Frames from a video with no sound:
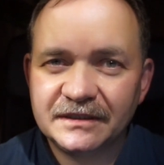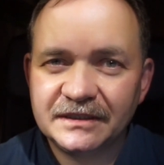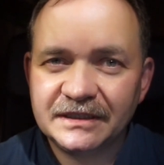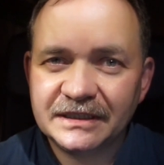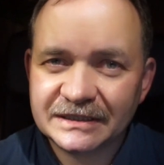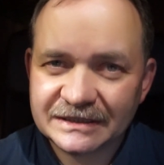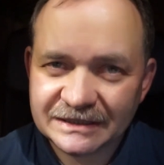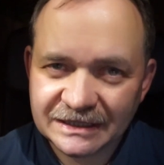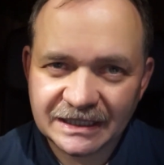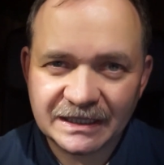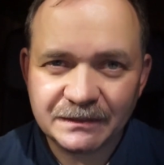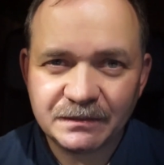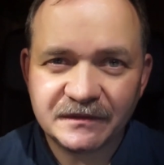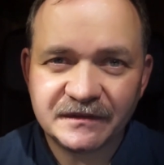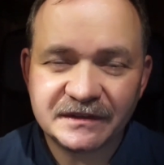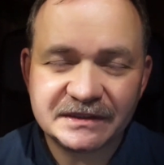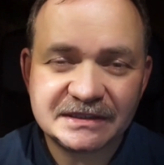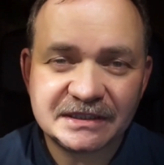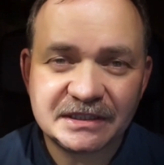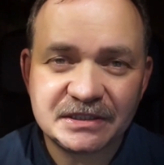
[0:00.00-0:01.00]
Jest takie
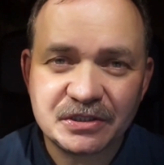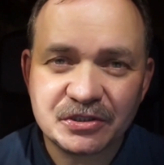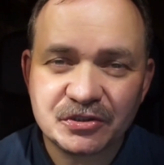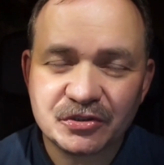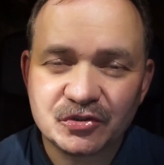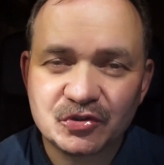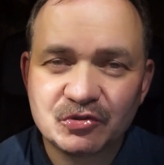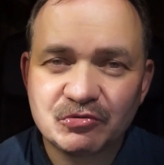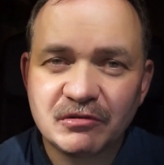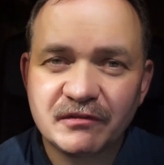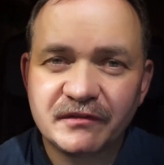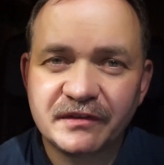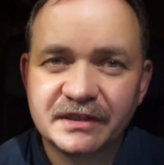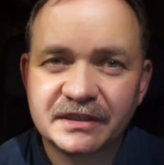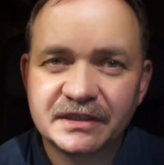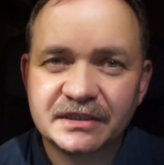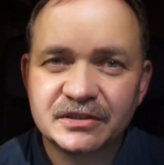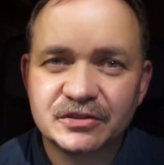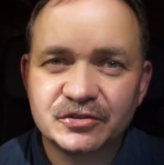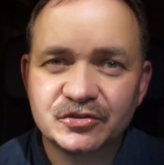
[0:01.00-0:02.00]
powiedzenie, że
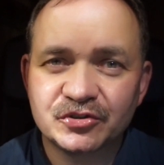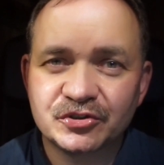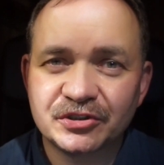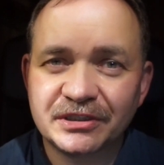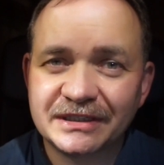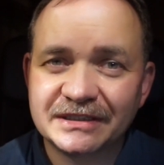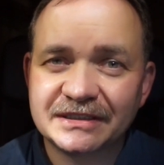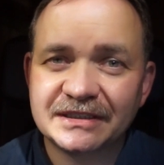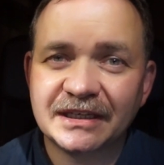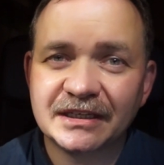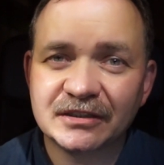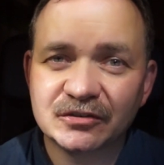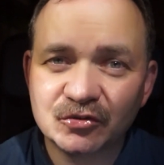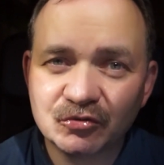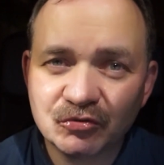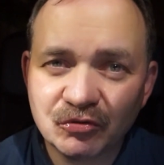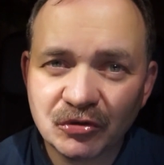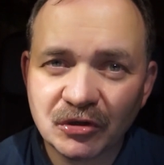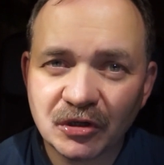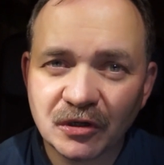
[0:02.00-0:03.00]
człowiek żyje tak
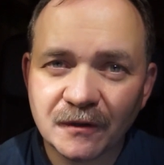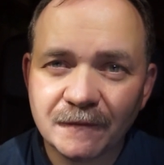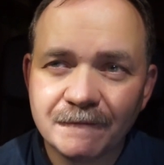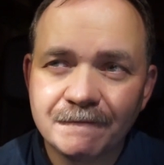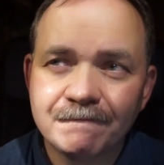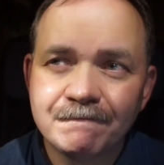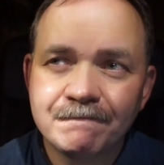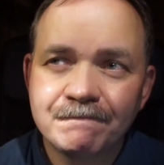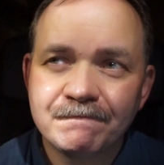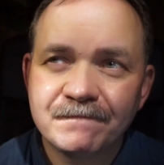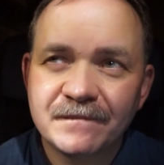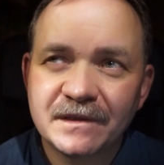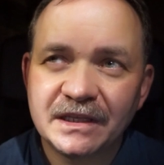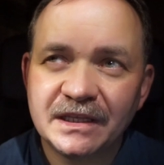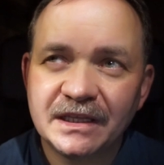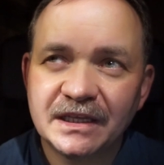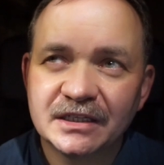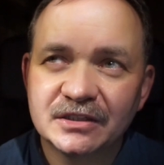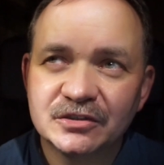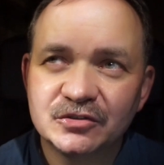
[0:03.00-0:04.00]
długo,
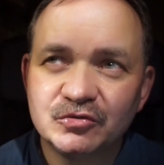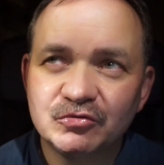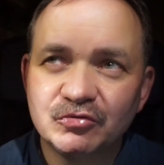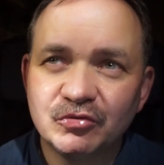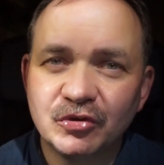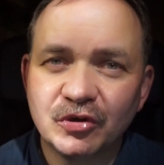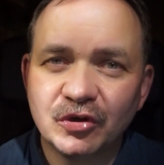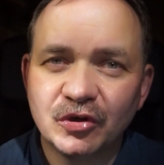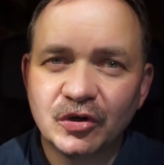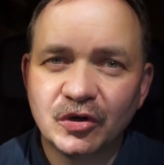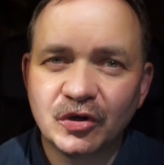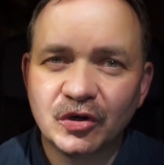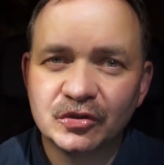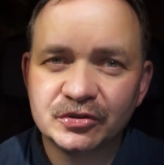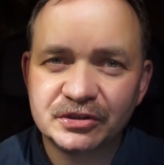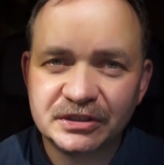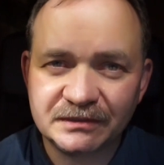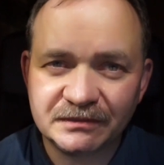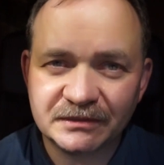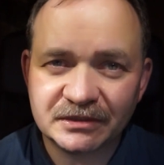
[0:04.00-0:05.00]
jak długo
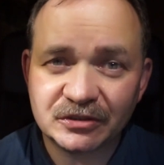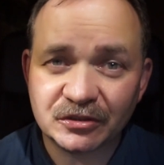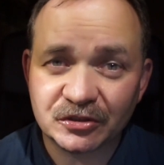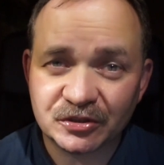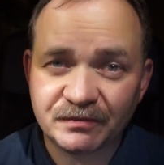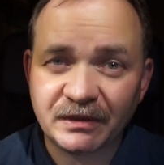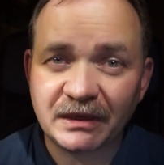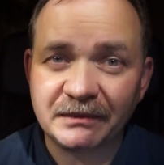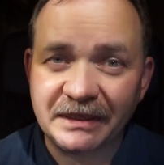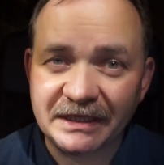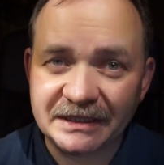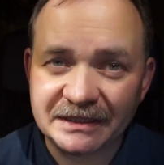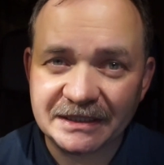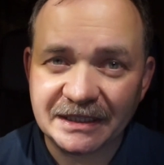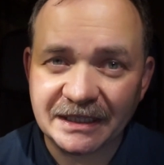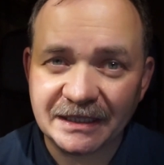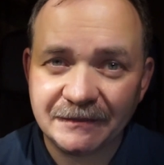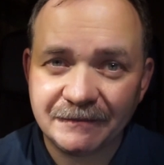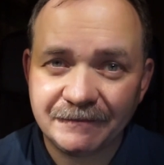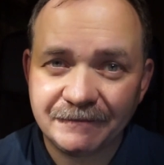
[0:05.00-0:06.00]
o nim ktoś
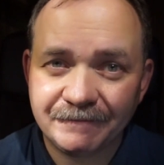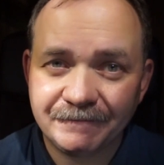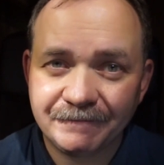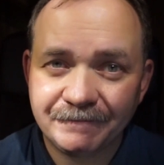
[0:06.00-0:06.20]
pamięta.